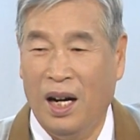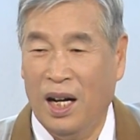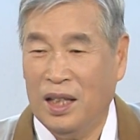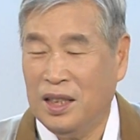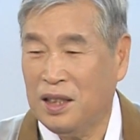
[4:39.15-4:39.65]

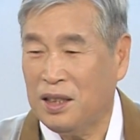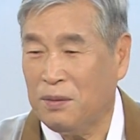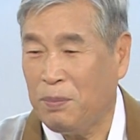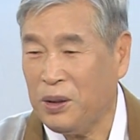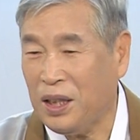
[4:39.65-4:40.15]
아 이제 이제
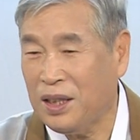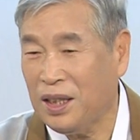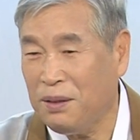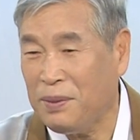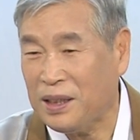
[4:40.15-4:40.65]
보디
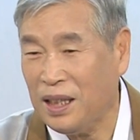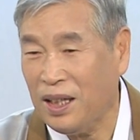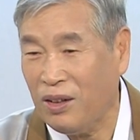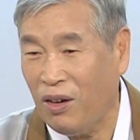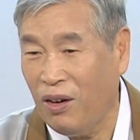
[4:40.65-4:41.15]
크림
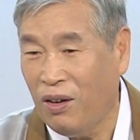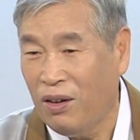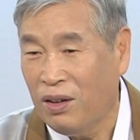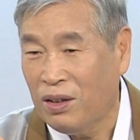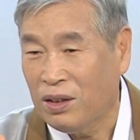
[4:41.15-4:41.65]
있잖아요.
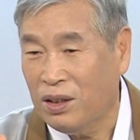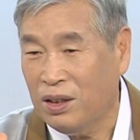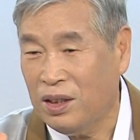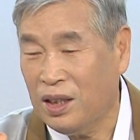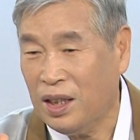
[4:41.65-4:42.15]

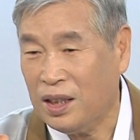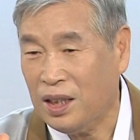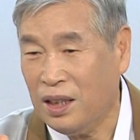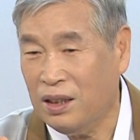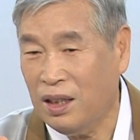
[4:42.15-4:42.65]
그걸 이렇게
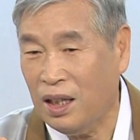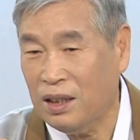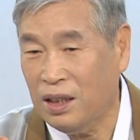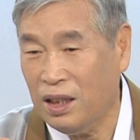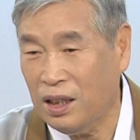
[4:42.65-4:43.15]
사는데
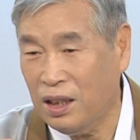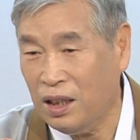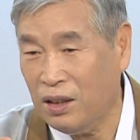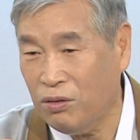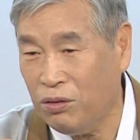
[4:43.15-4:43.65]
이게
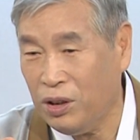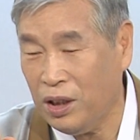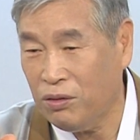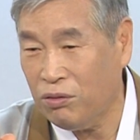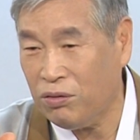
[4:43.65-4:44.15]
이렇게
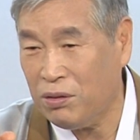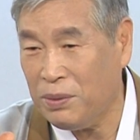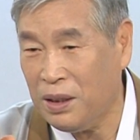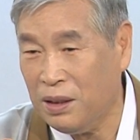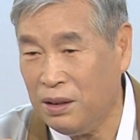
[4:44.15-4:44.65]
위에
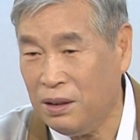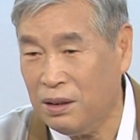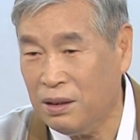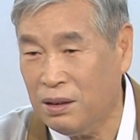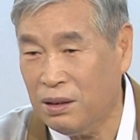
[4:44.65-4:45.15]
누르면은
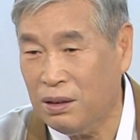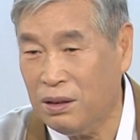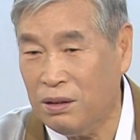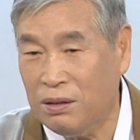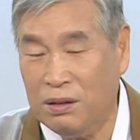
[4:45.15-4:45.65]

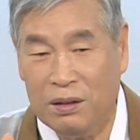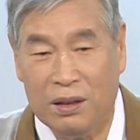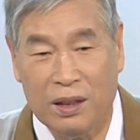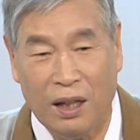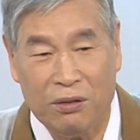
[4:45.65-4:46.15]

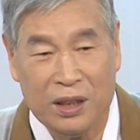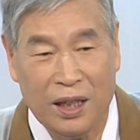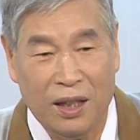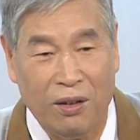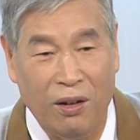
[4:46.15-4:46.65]

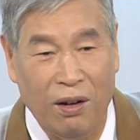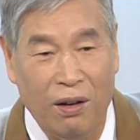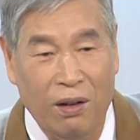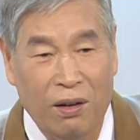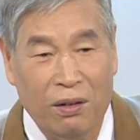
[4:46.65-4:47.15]
나오잖아요.
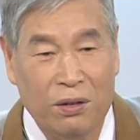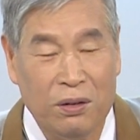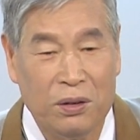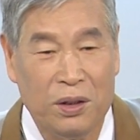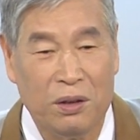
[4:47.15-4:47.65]

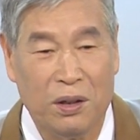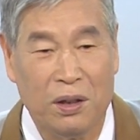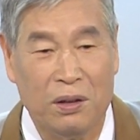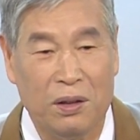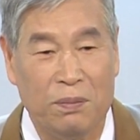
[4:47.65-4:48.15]
그러면 이제
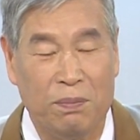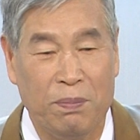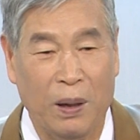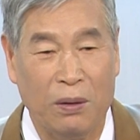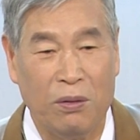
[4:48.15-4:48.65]
이게 이제
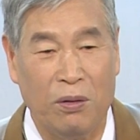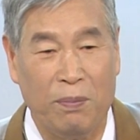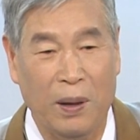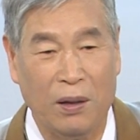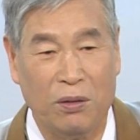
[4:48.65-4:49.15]

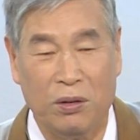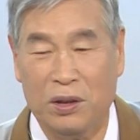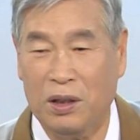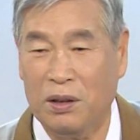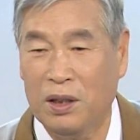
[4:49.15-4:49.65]
바르고 발도
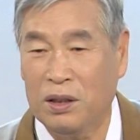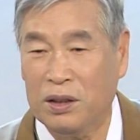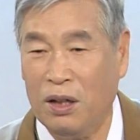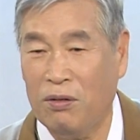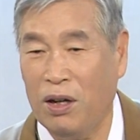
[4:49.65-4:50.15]
이제
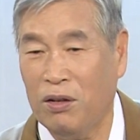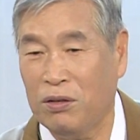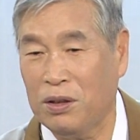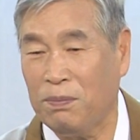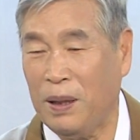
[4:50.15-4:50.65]

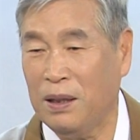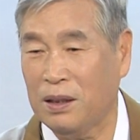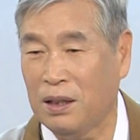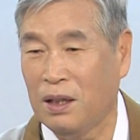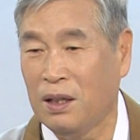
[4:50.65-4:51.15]
샤워하고 이제
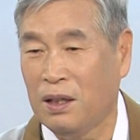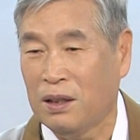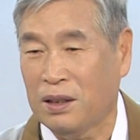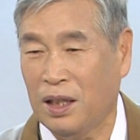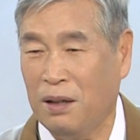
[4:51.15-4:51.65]
발
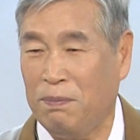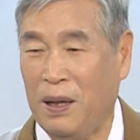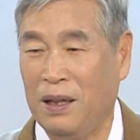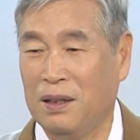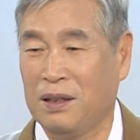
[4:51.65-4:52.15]
제가
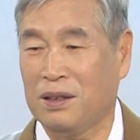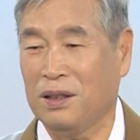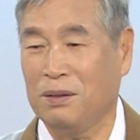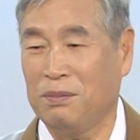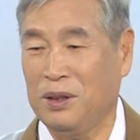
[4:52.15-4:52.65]
발
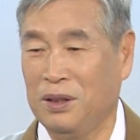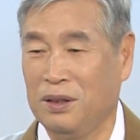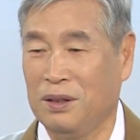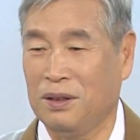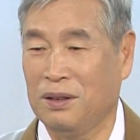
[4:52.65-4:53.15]
지금
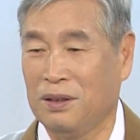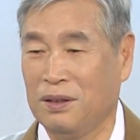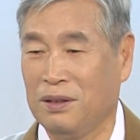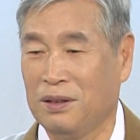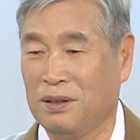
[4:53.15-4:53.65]
저 저